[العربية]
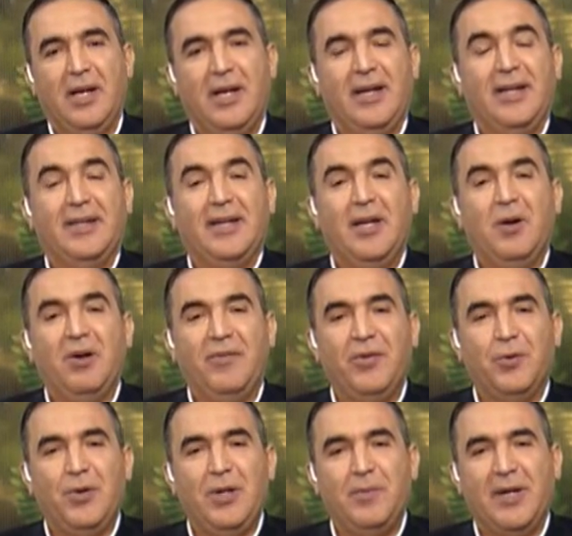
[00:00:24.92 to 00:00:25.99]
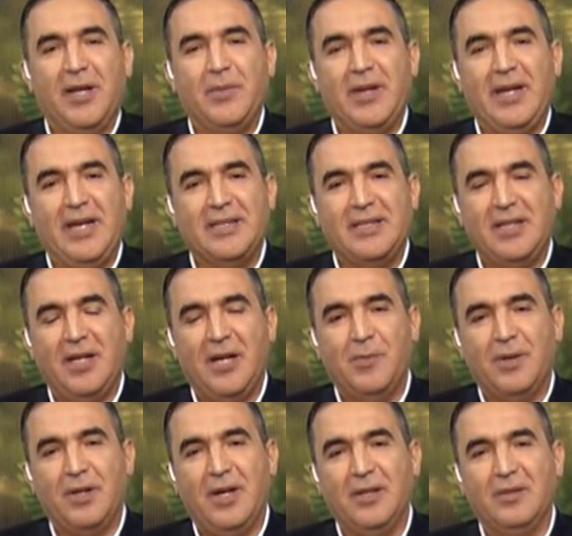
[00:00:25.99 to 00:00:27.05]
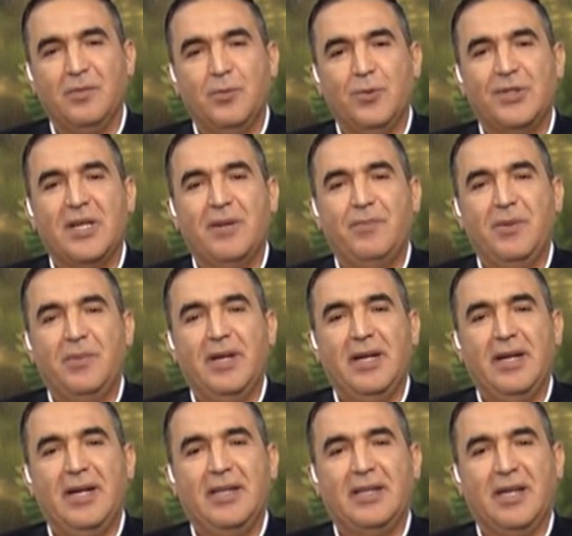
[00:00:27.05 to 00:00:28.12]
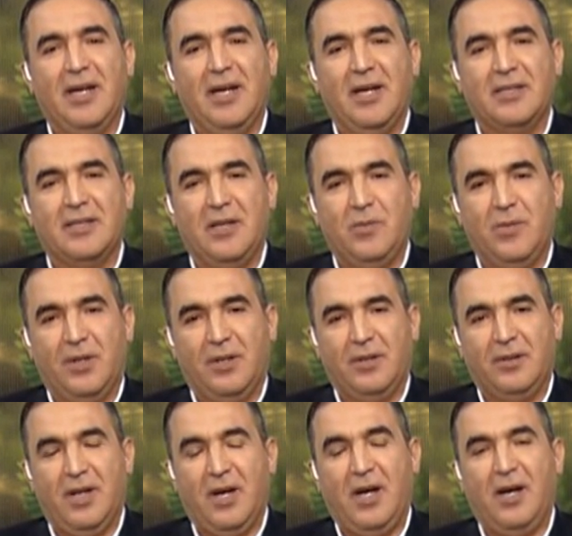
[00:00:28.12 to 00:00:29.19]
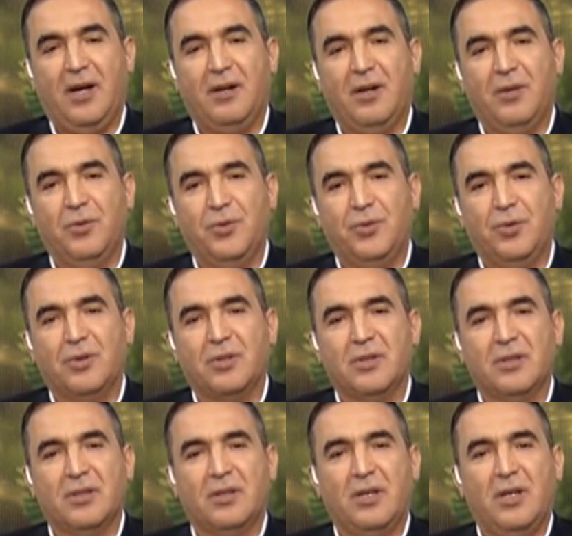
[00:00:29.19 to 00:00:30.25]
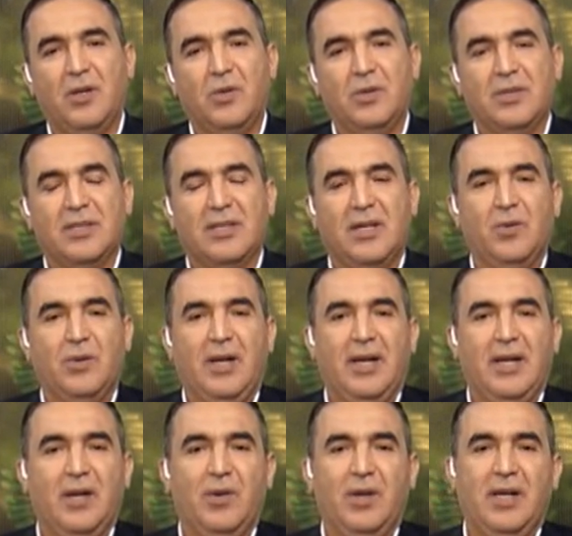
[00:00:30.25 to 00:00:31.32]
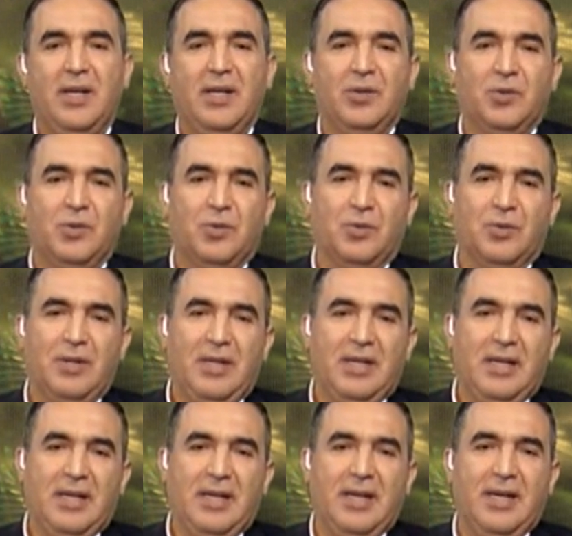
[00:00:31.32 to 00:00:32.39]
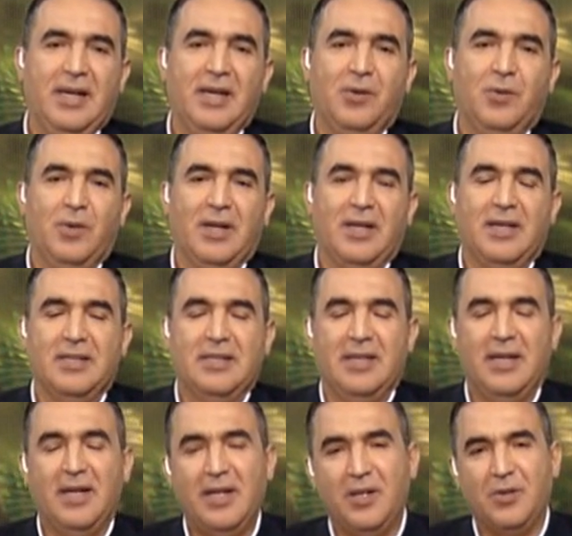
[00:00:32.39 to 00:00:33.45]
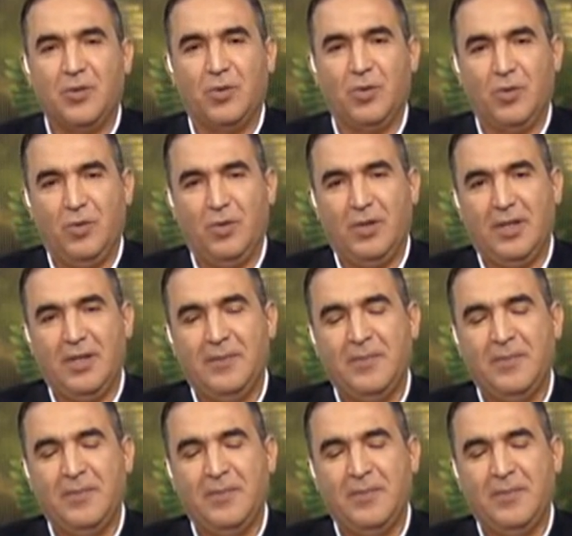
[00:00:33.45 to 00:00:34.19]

نتناول في كل مرض من هذه الأمراض مسببات هذا المرض أعراض وطرق انتقال الإنسان والحيوان طرق العلاج وكذلك طرق الوقاية